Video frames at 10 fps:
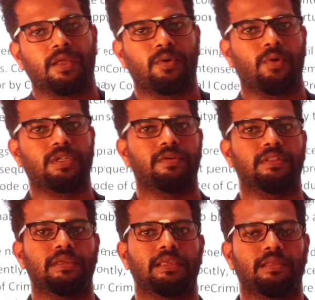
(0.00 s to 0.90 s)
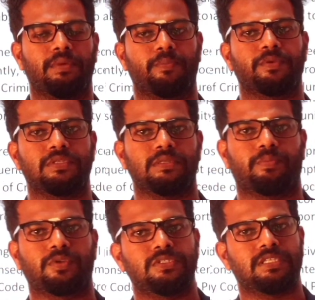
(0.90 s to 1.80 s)
அண்ட் கோர்ட் வந்து இந்த மாதிரி ப்ரொசீ
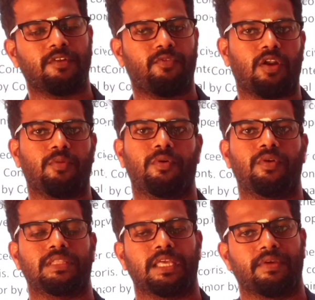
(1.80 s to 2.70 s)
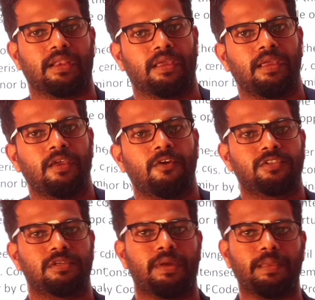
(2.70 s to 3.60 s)
ப்ரொசீஜரை ஃபாலோ பண்ணணும் தேவையில்லை
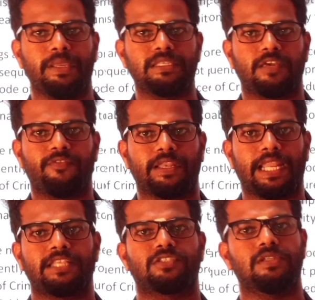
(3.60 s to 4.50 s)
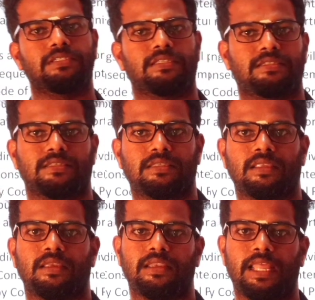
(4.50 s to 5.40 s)
ஸோ பை பீஸ் ஆஃப் நேச்சுரல் ஜஸ்டிஸ்
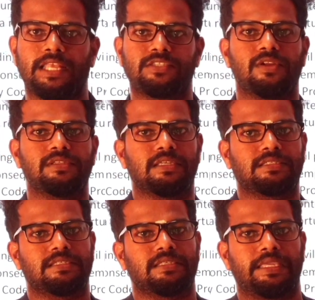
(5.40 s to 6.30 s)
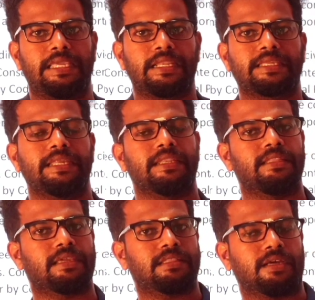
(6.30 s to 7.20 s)
நேச்சுரல் ஜஸ்டிஸ் இயற்கை
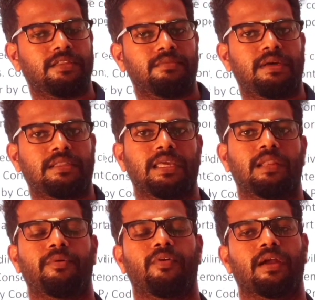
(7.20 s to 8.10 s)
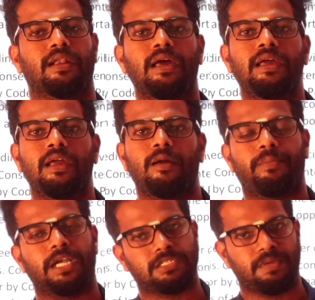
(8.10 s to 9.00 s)
நீதிக்கு தகுந்த மாதிரி தான் என்ன பண்ணுவாங்கன்னா
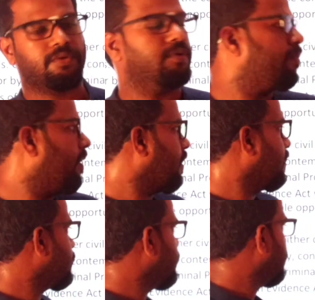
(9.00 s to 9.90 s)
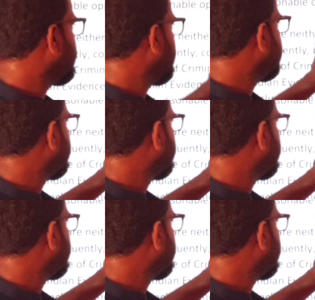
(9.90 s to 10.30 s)
பனிஷ்மெண்ட் கொடுப்பாங்க ஸோ இதை இதில்